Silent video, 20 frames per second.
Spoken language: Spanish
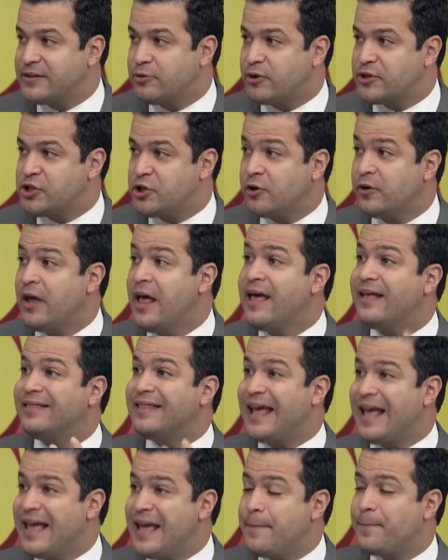la situación
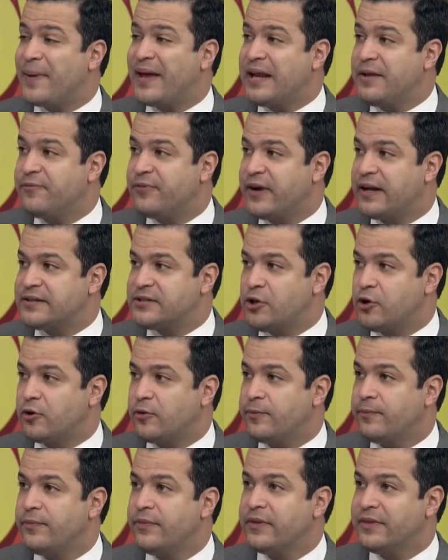de
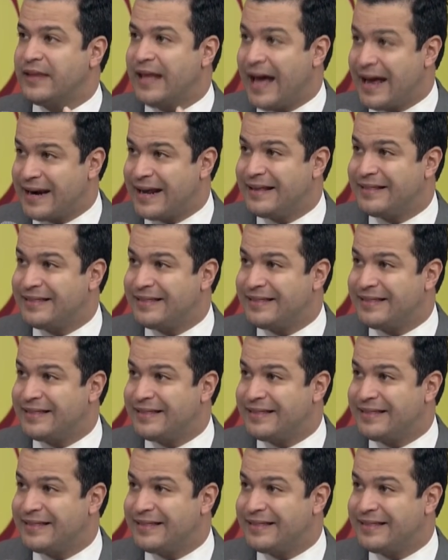hiperinflación de